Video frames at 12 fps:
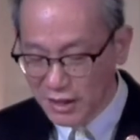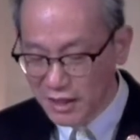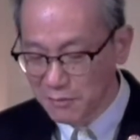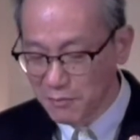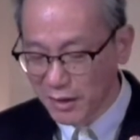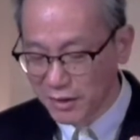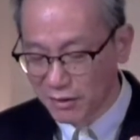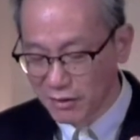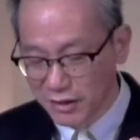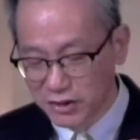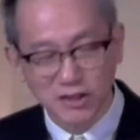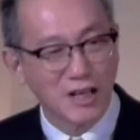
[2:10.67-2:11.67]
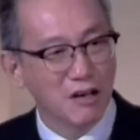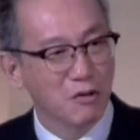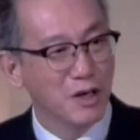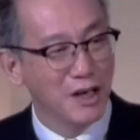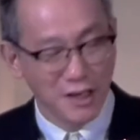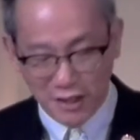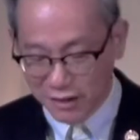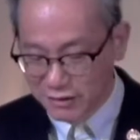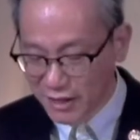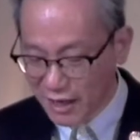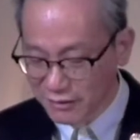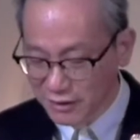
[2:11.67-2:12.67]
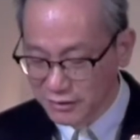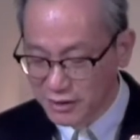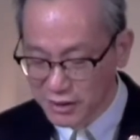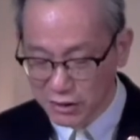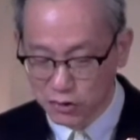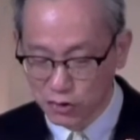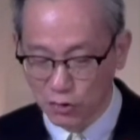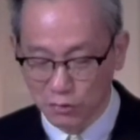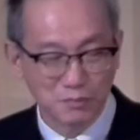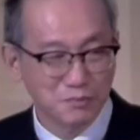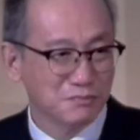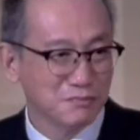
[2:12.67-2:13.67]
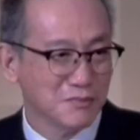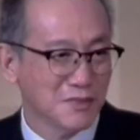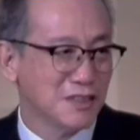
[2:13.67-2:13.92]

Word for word: 心灵美的人，自然会更让人接受，